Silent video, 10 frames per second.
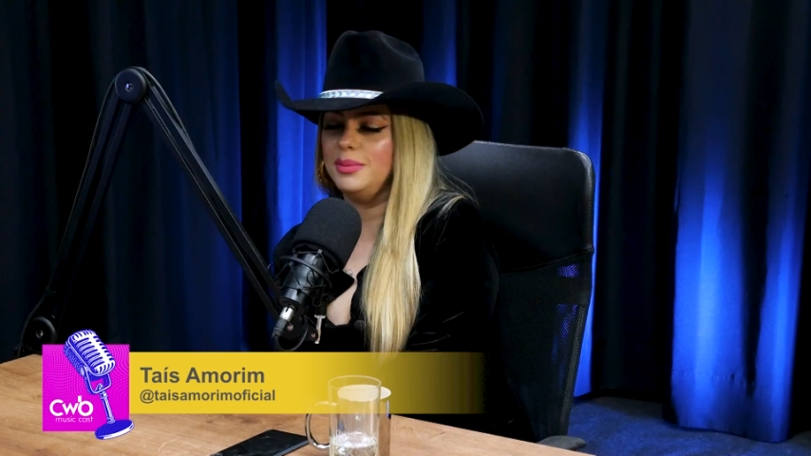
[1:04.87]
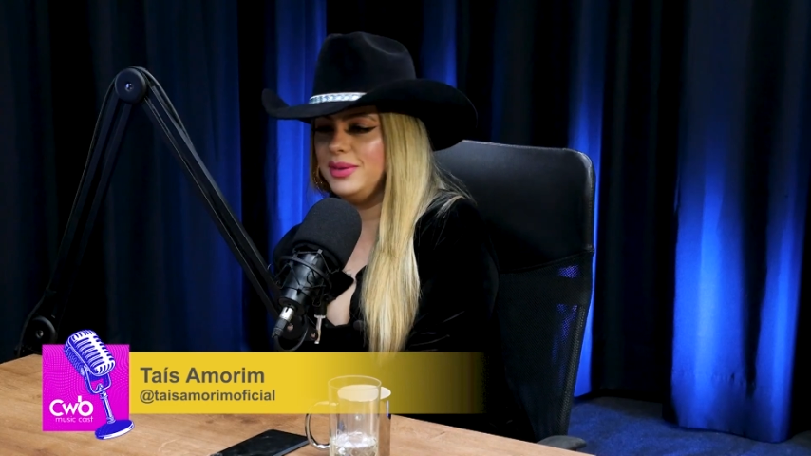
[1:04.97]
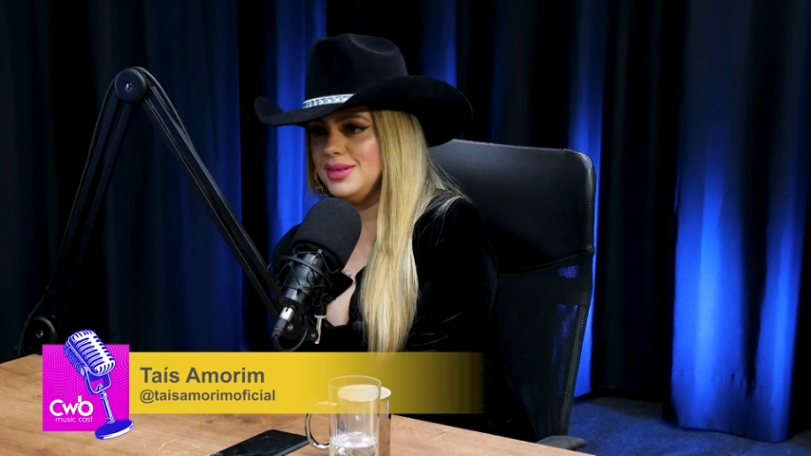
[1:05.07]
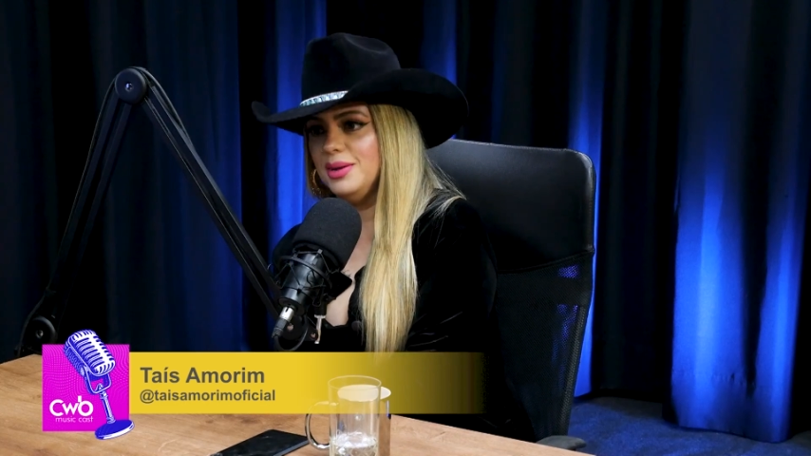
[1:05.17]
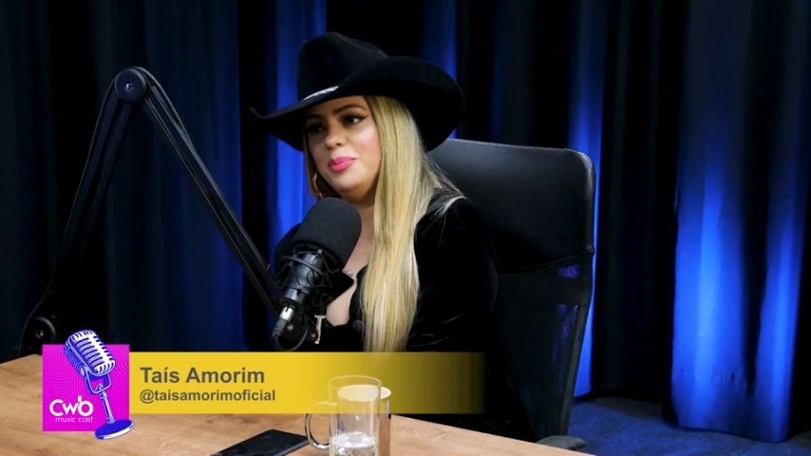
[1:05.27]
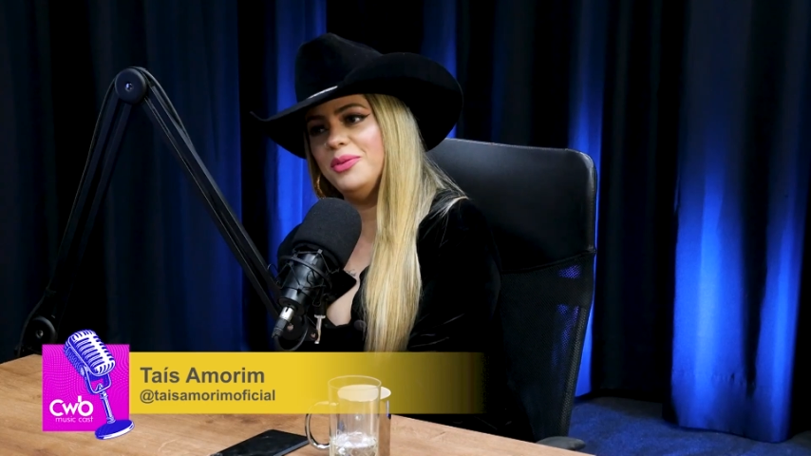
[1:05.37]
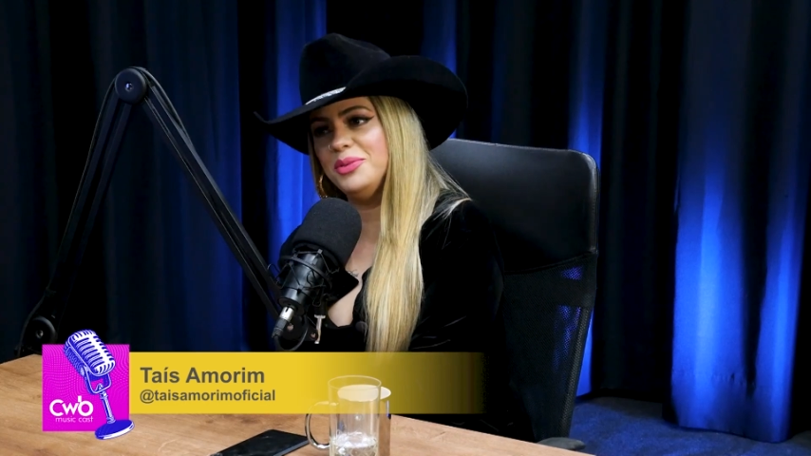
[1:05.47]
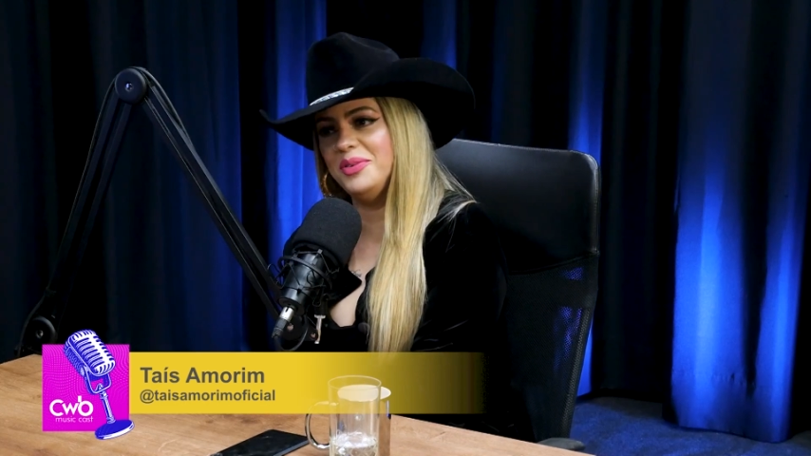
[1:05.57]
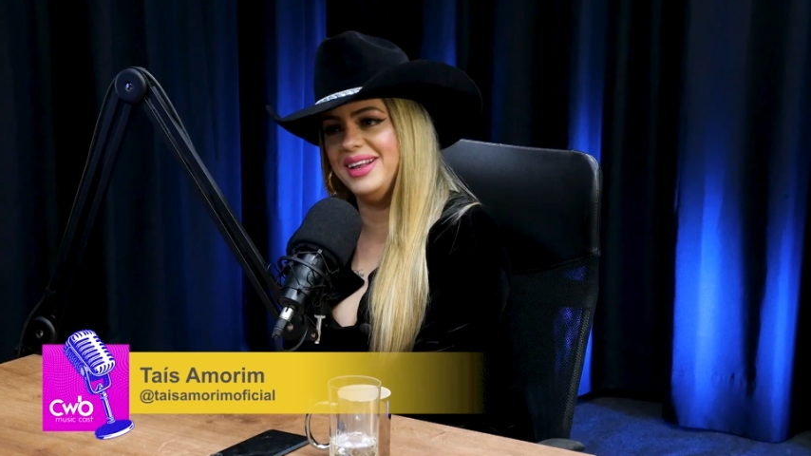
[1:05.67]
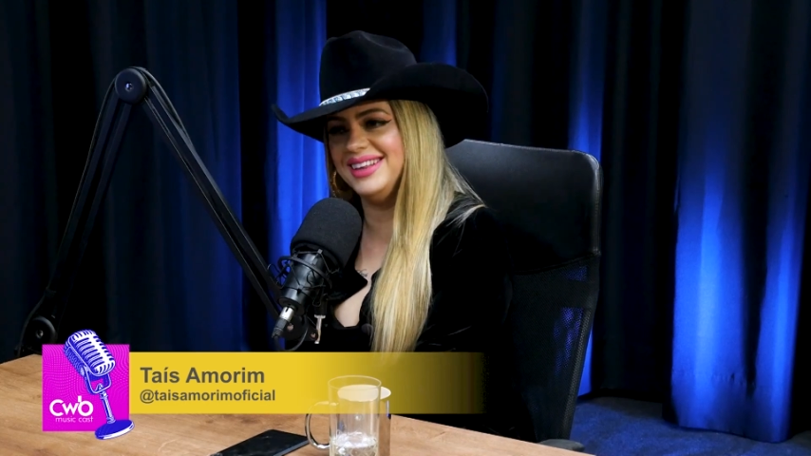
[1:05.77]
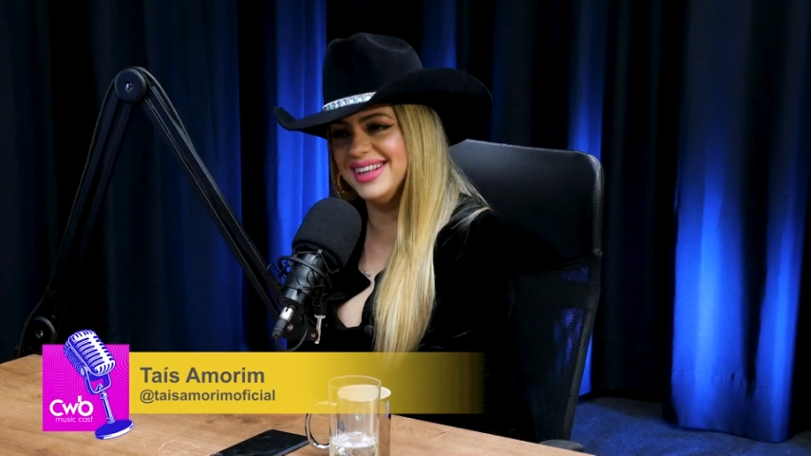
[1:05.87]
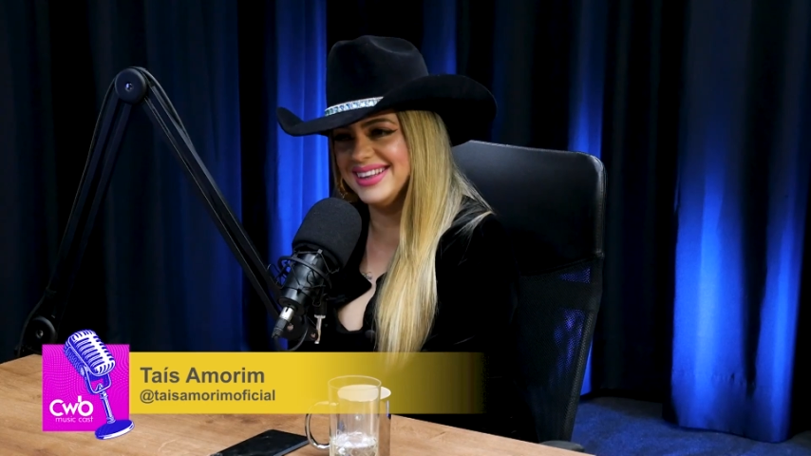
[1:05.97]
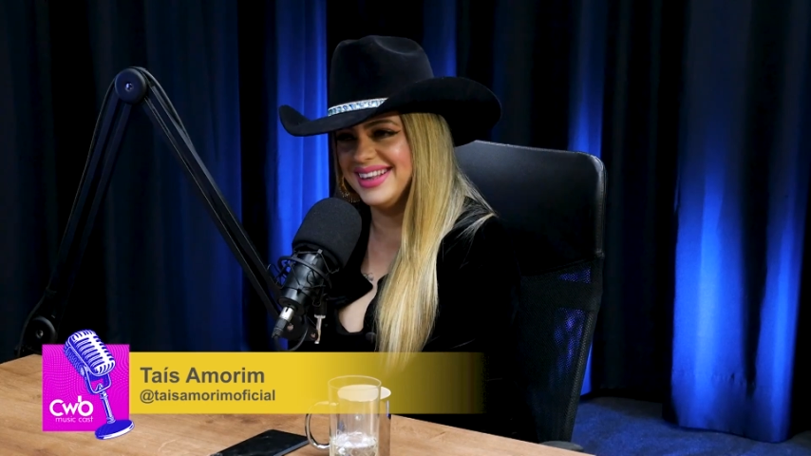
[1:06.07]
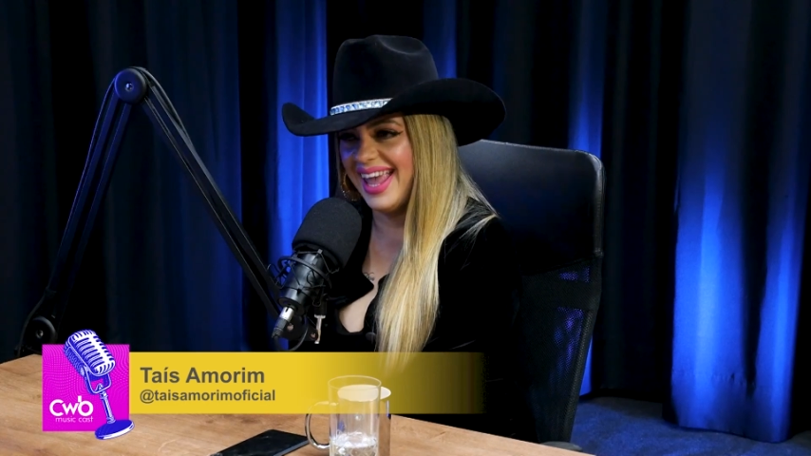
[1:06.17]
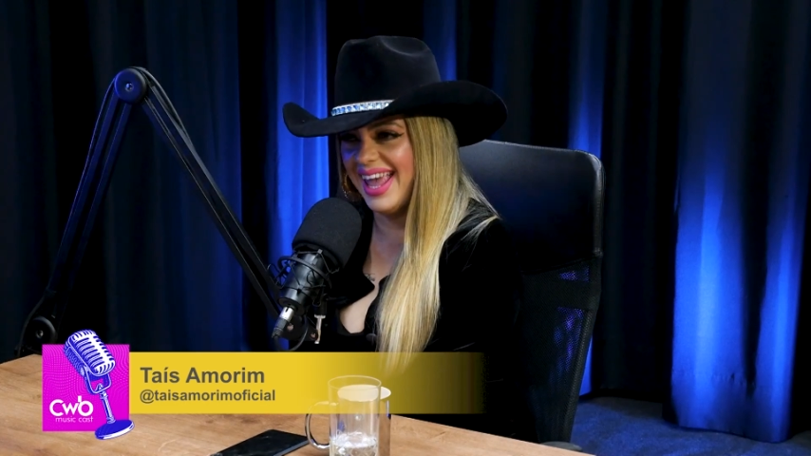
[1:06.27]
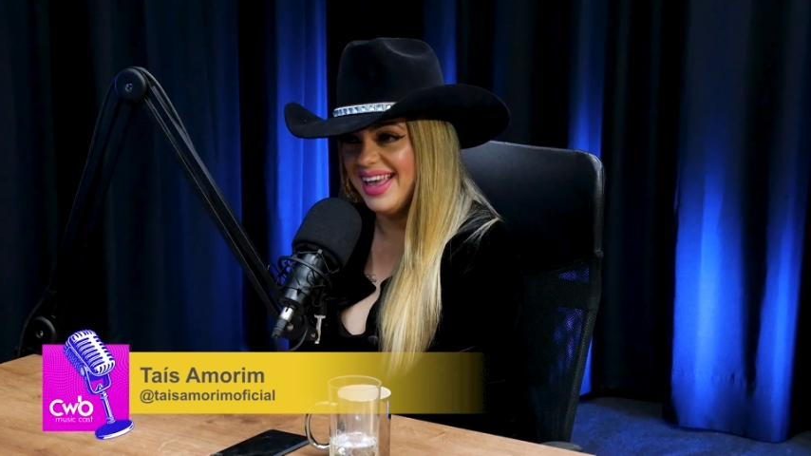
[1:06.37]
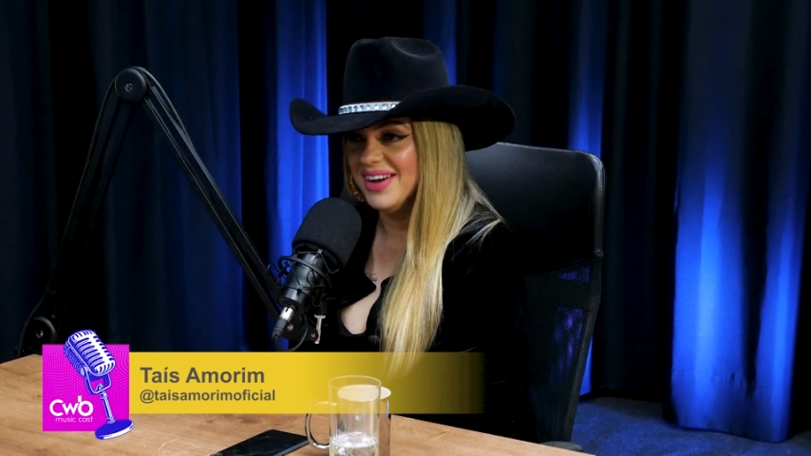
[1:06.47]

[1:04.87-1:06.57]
Porque senão o povo não vai entender.